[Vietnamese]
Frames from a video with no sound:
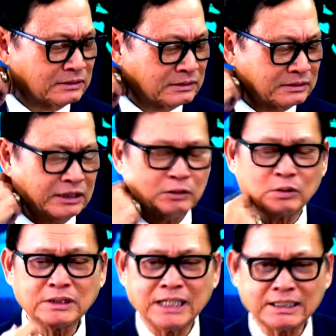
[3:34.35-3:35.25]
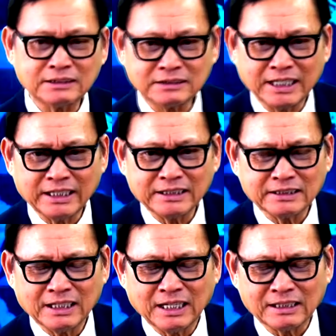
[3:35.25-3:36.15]
nhiều quốc gia trước đây
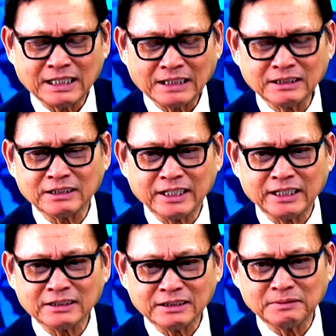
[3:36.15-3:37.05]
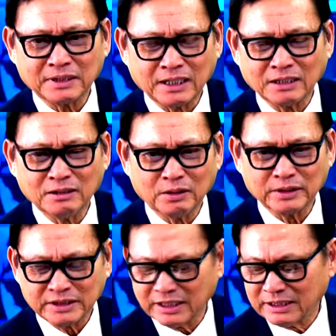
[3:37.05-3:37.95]
à, đã thực hiện nhưng mà lần
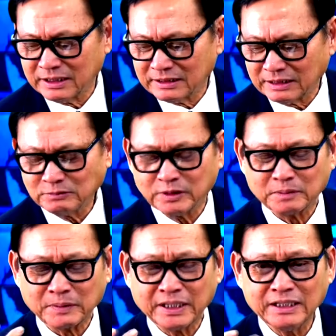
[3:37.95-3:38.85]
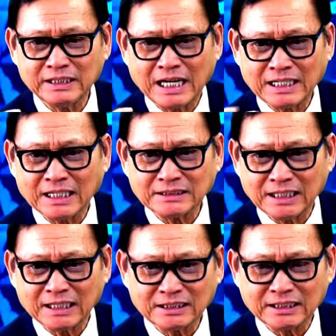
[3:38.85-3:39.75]
hồi thì chính quyền Mỹ đã ngăn
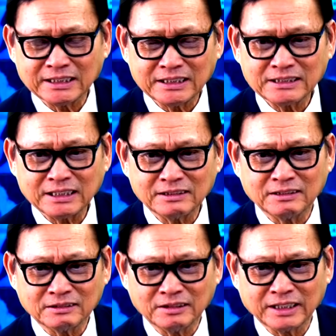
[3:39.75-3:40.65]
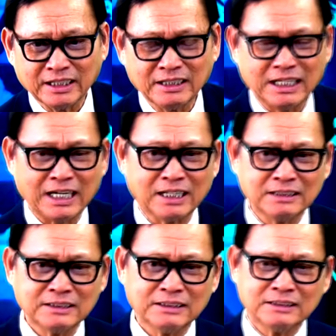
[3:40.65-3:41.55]
chặn được cái chính sách đó có nghĩa là
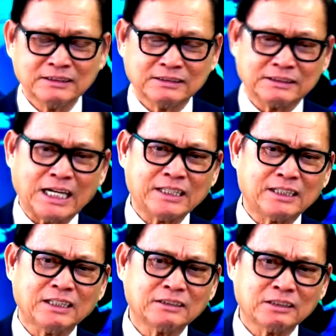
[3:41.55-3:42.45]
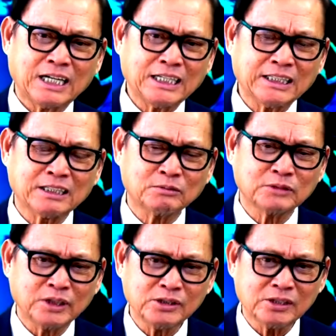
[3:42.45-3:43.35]
tài trợ cho các cái công
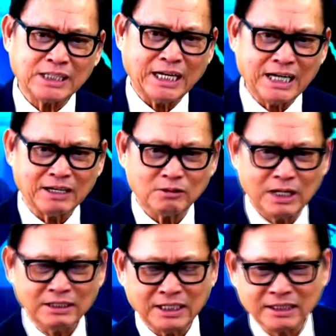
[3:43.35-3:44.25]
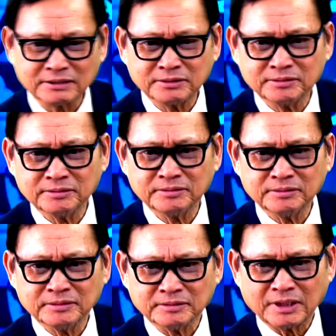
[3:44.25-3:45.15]
ty xuất cảng hàng hóa ra
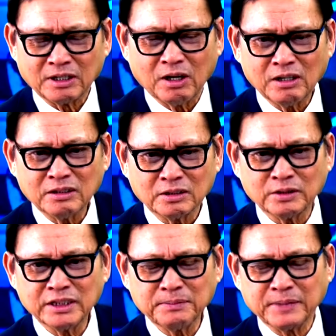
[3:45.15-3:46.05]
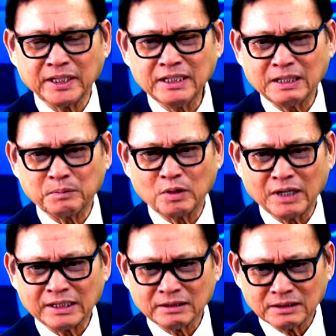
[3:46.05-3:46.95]
và đó đối với Mỹ là một
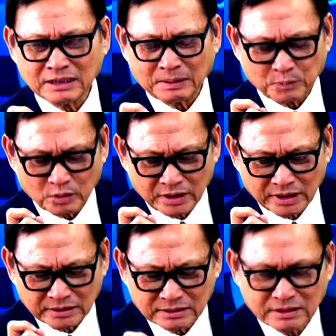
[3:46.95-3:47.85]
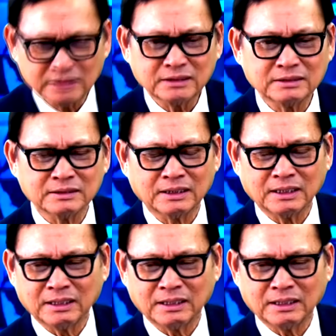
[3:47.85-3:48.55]
hình là một hình thức uh,